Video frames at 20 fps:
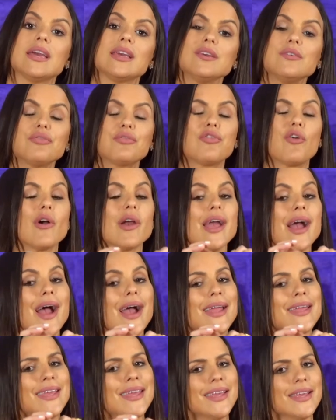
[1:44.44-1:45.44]
E foi
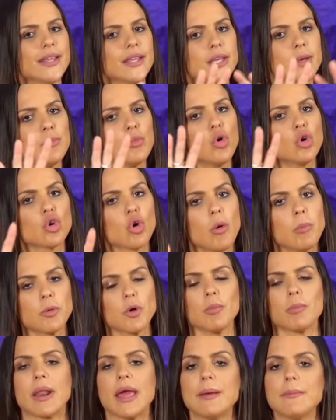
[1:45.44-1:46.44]
aí que morou o
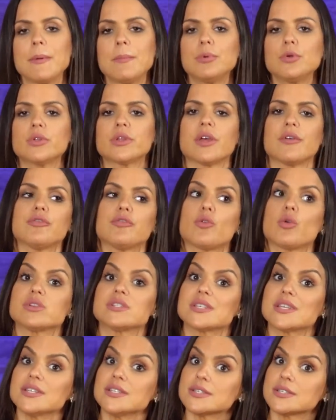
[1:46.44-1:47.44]
problema, porque ficou
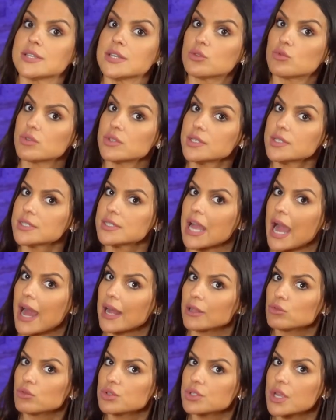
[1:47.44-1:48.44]
esquisito esses
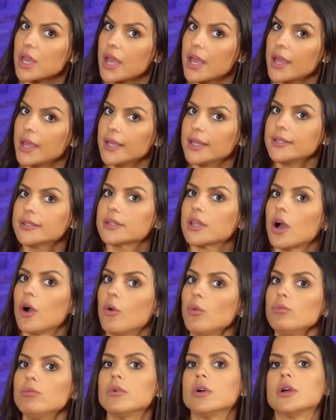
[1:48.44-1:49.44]
dados,
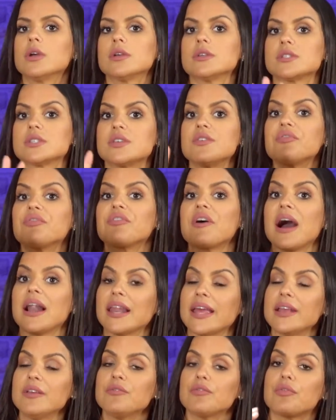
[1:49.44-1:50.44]
então se
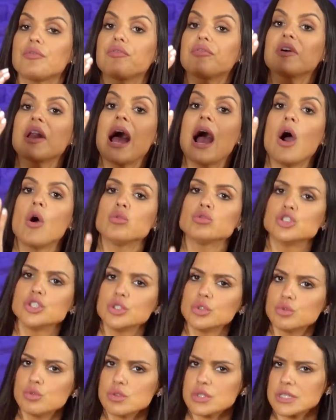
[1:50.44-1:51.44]
fala em
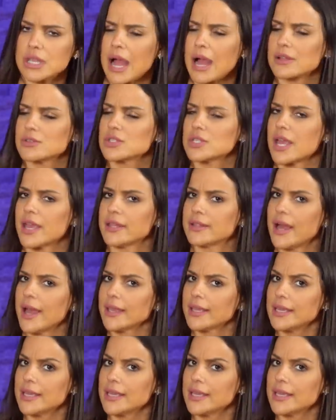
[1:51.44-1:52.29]
fraude dos dados aí da